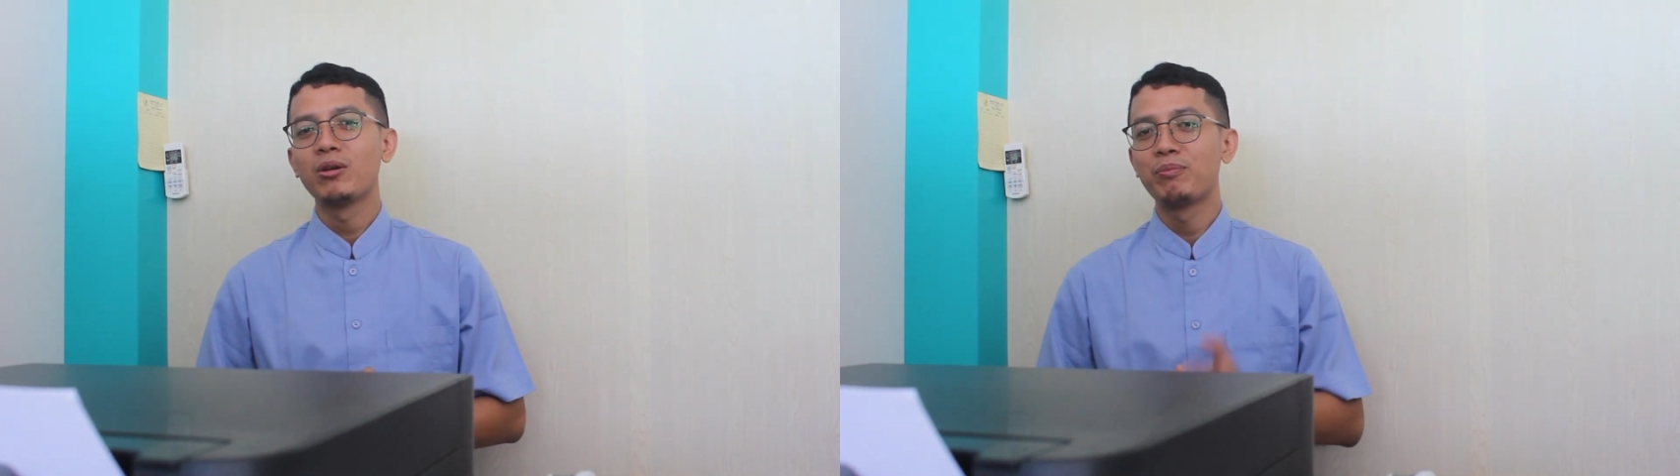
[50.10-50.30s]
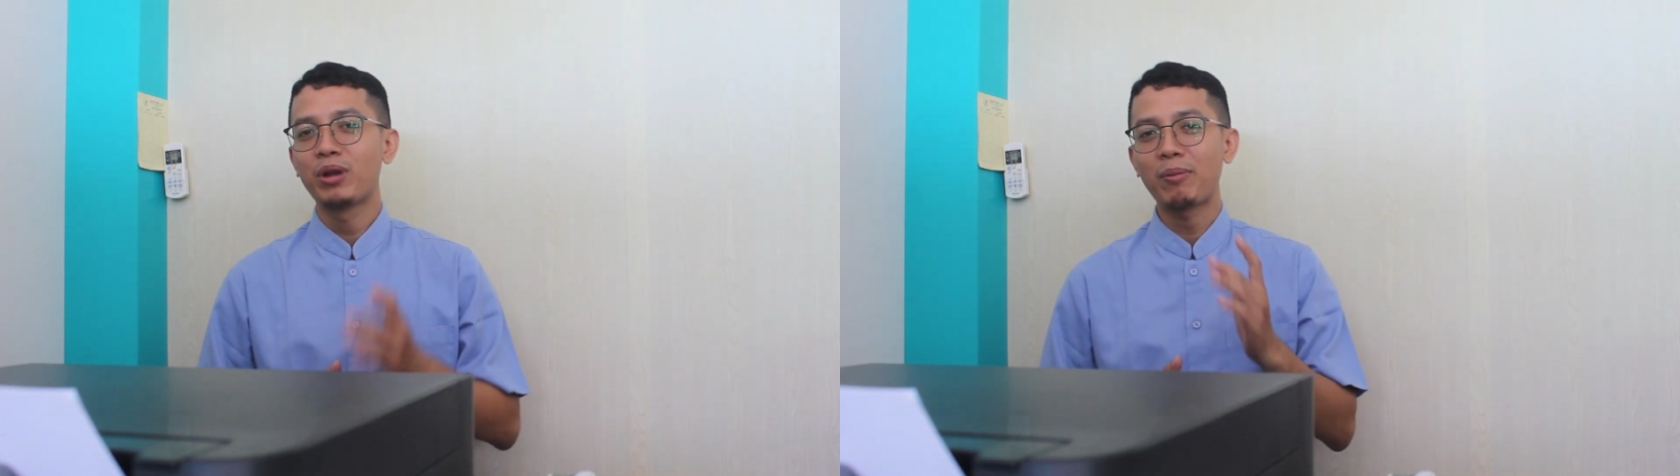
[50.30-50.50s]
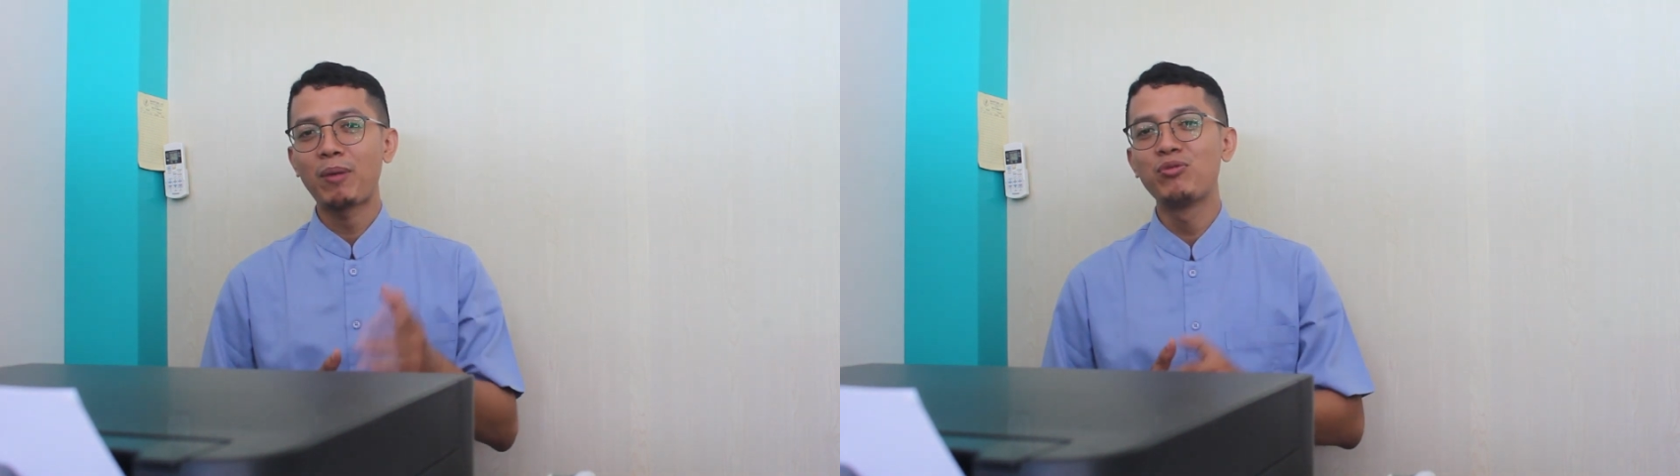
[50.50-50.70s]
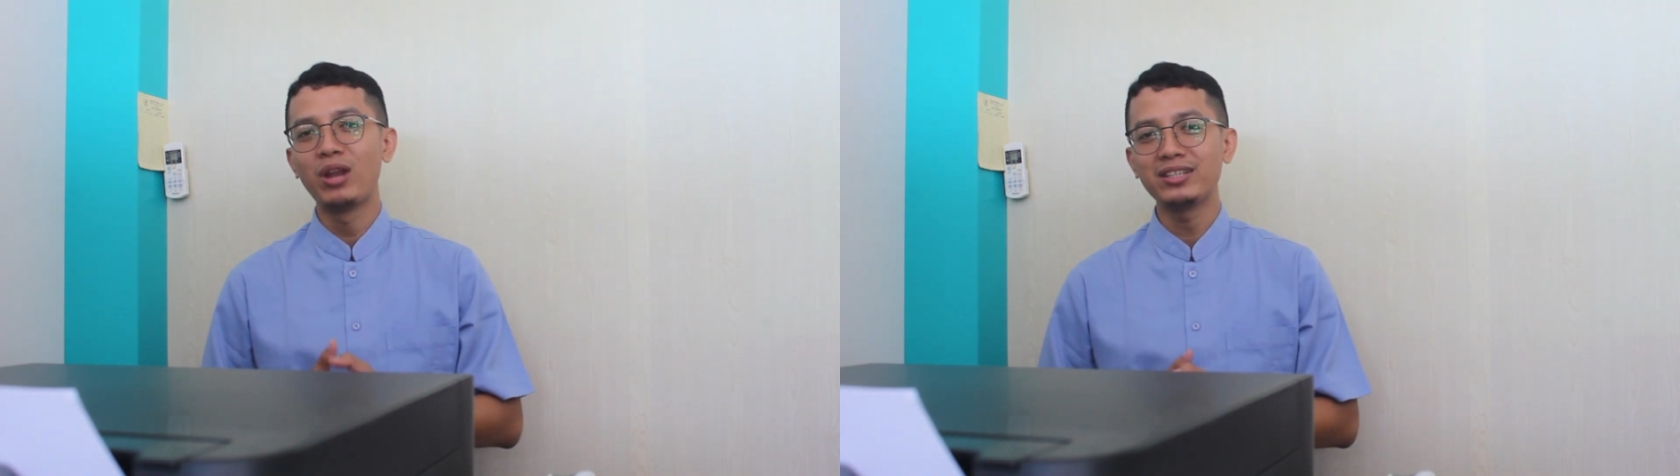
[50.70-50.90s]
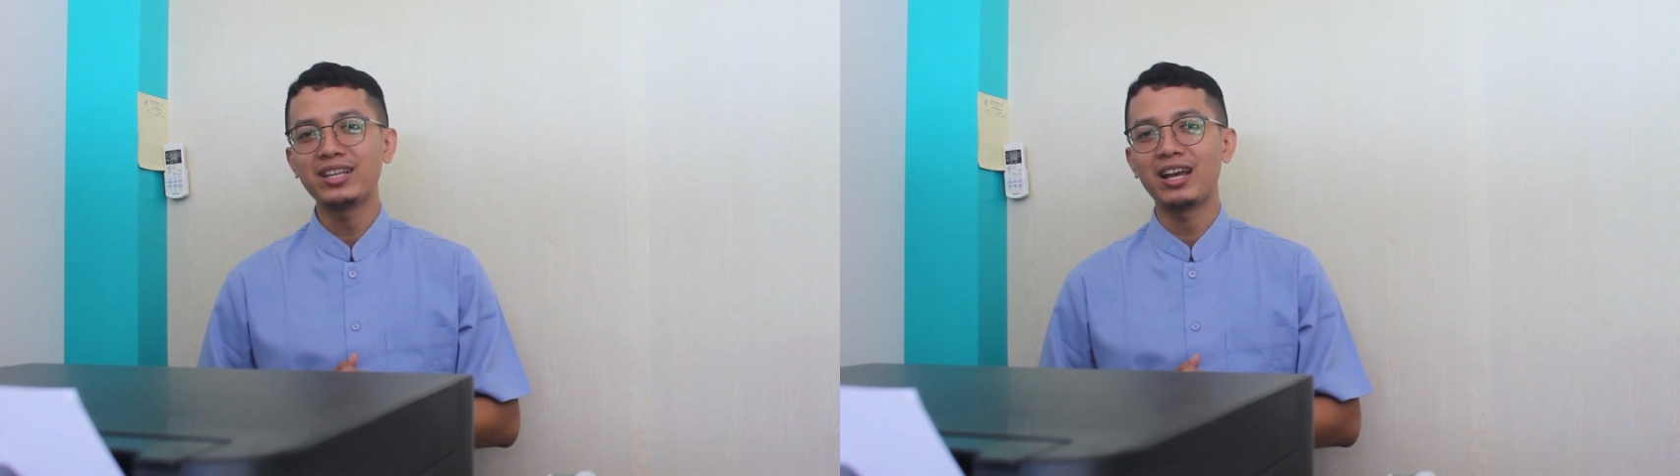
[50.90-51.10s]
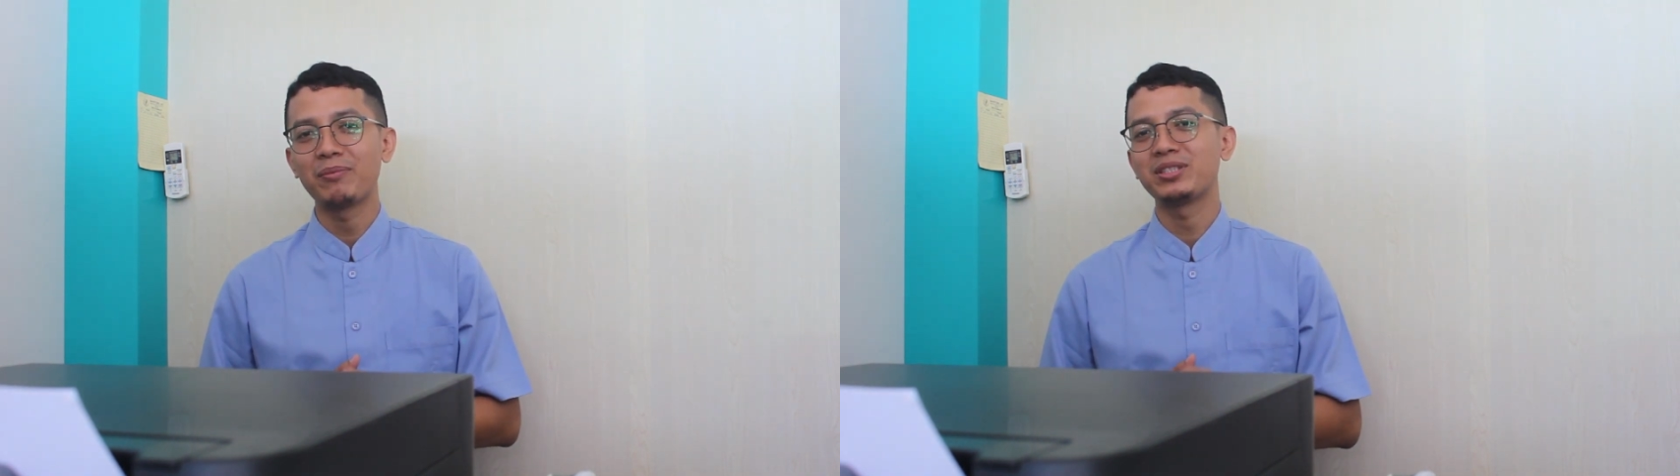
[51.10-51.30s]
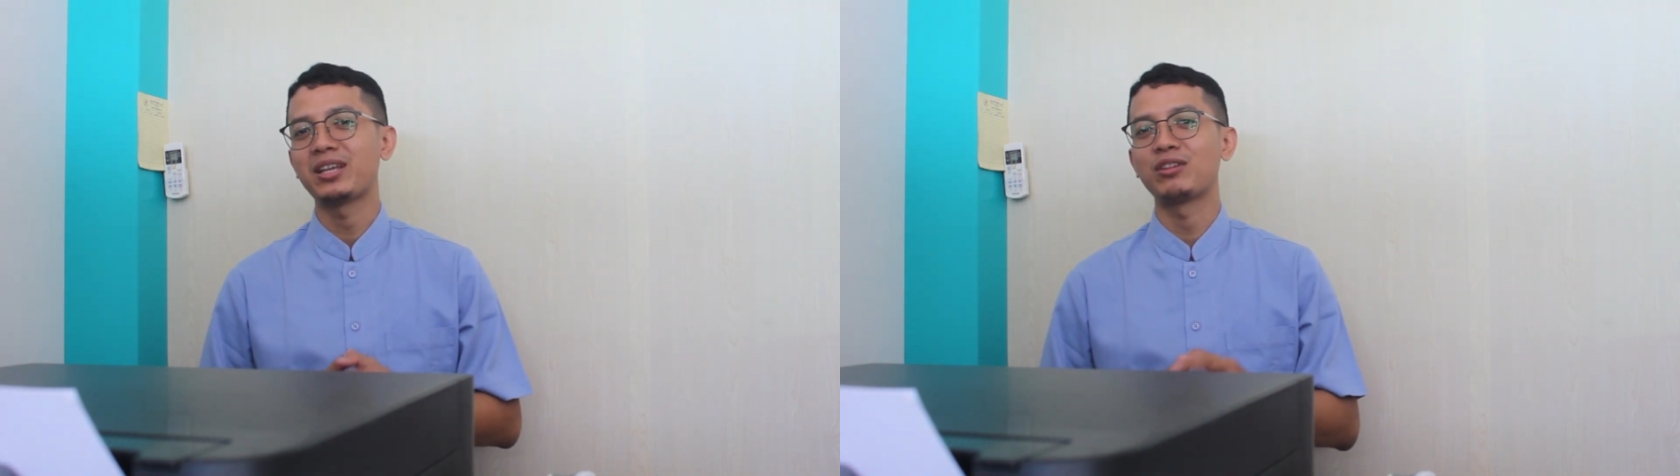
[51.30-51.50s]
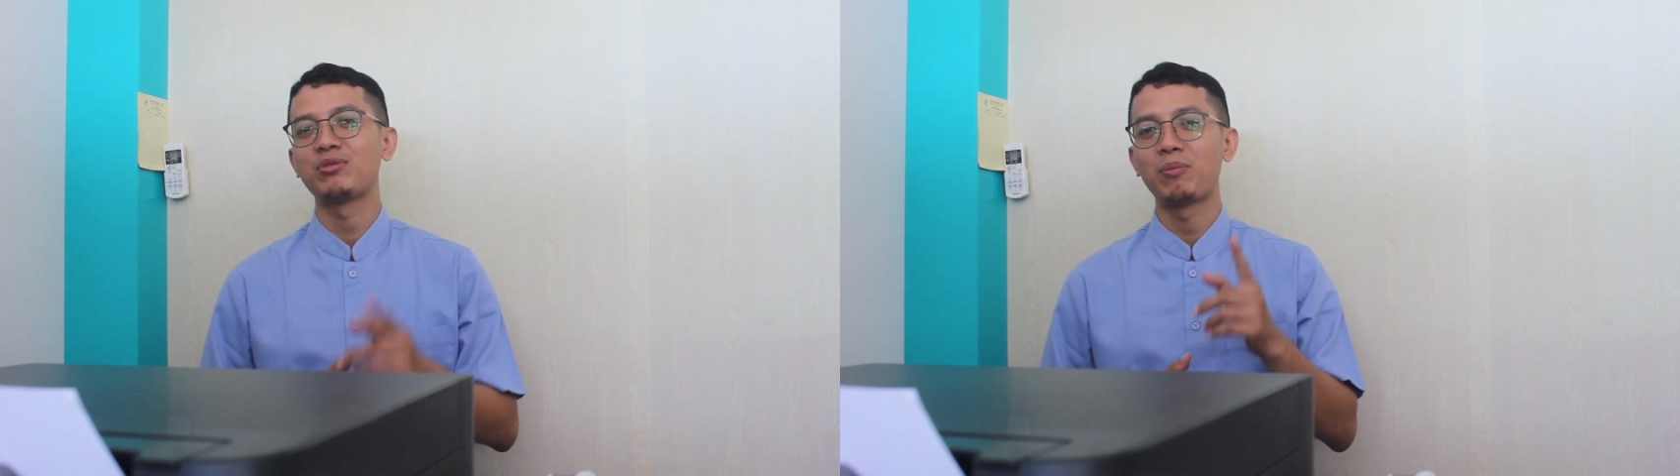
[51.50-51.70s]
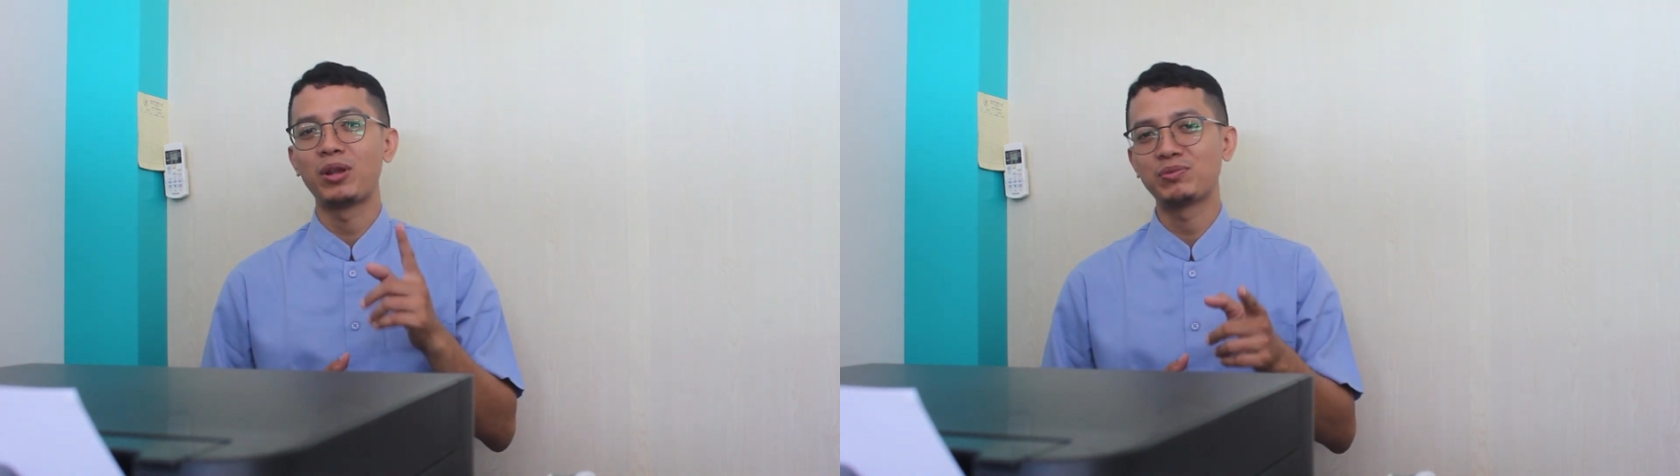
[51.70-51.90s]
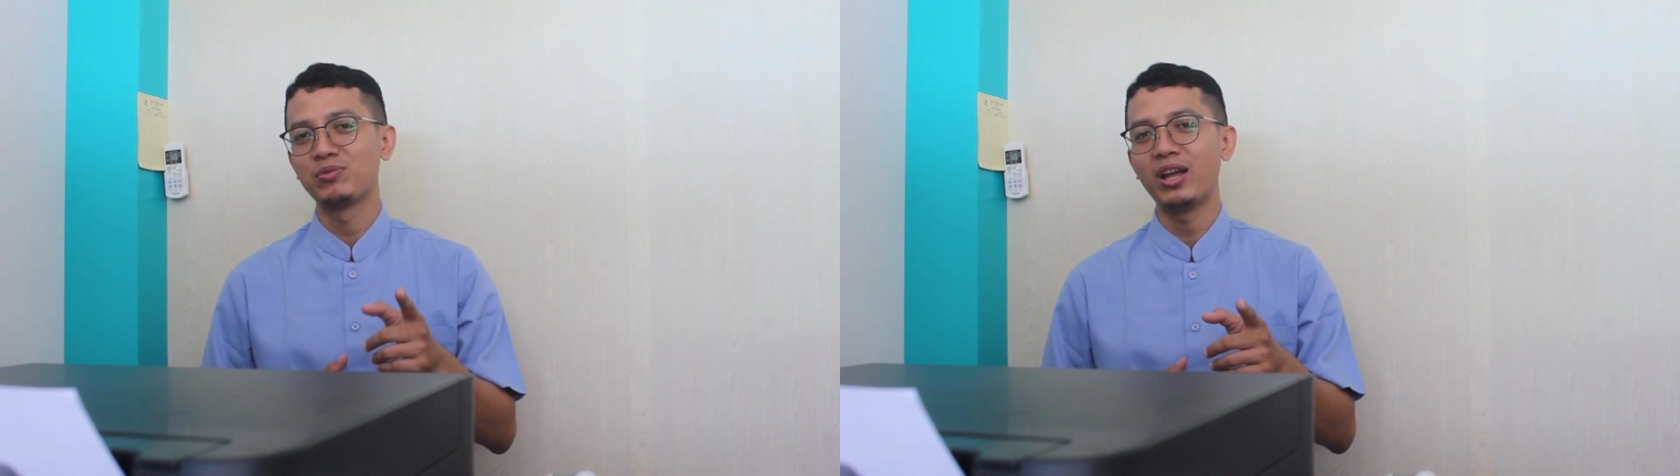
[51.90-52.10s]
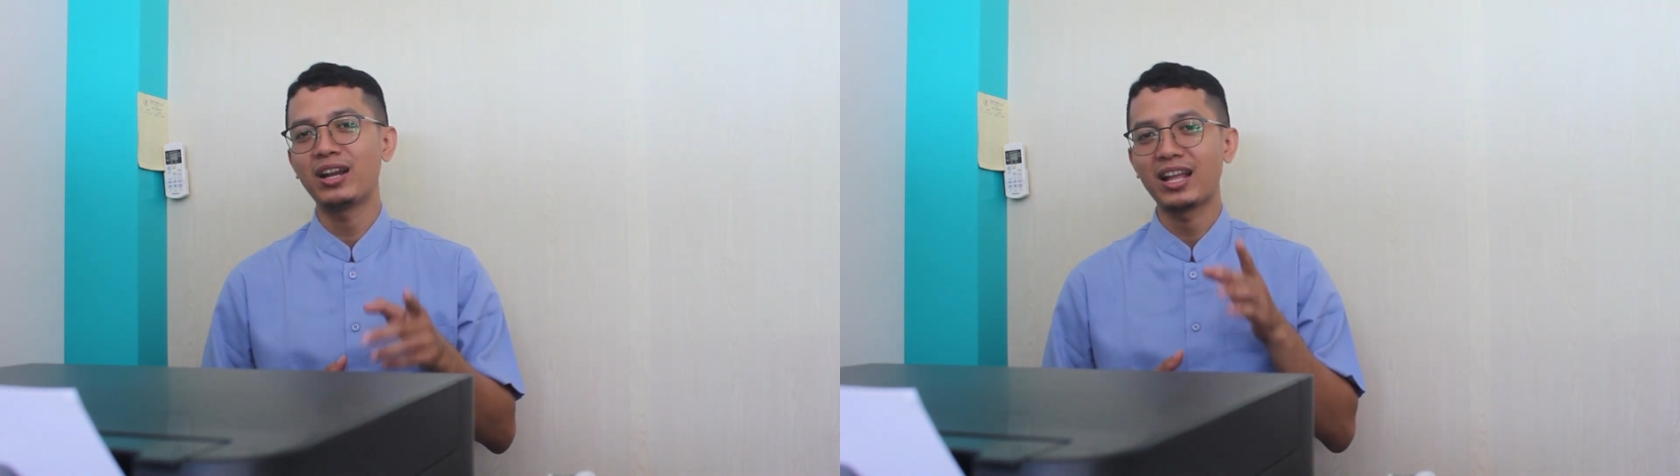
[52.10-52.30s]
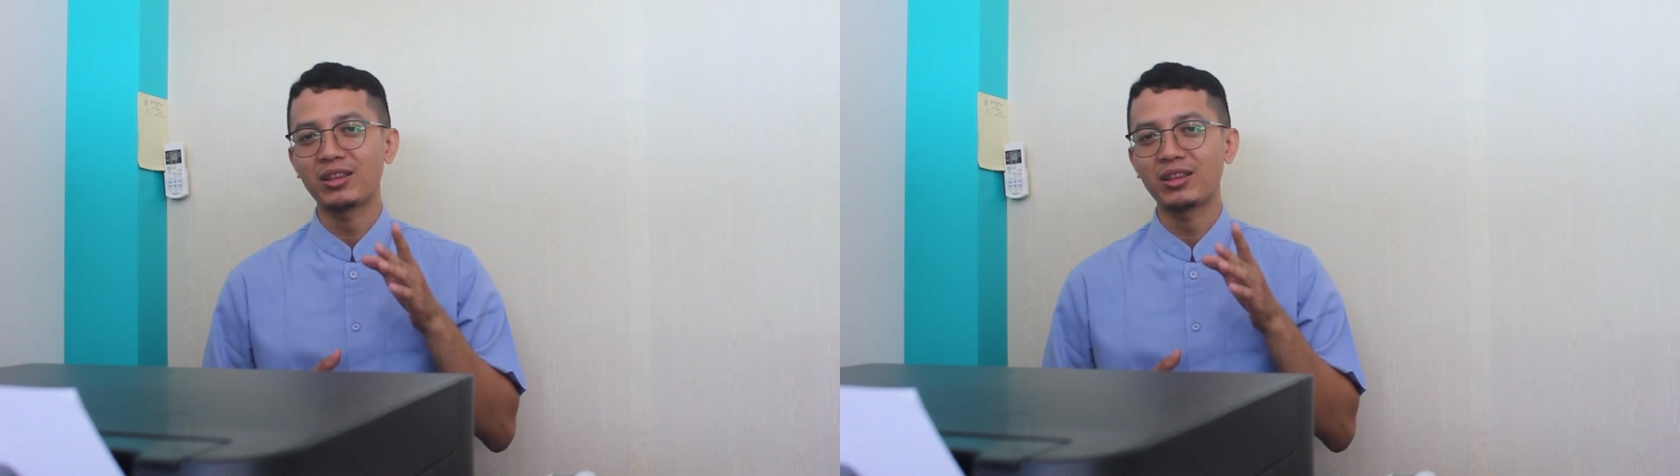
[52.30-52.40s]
berapa bulannya misal 12 bulan